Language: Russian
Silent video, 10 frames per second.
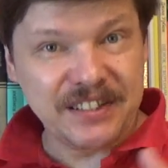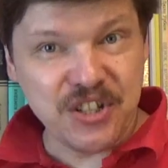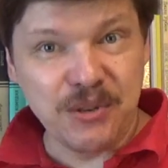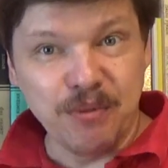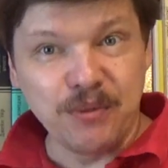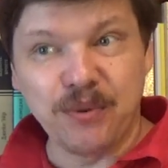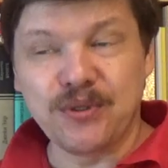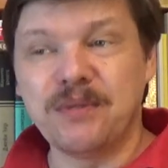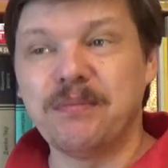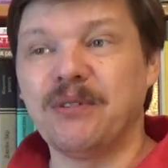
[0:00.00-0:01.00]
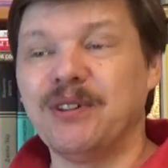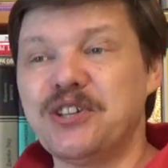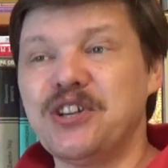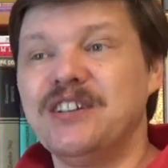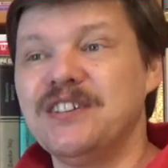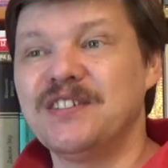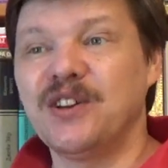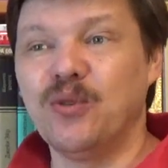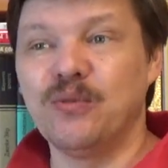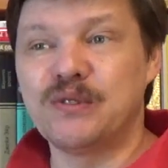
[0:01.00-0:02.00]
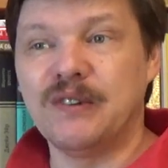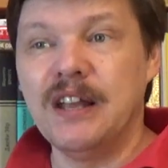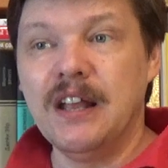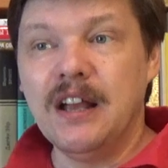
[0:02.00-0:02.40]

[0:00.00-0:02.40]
чем вот просто первоначальное знакомство.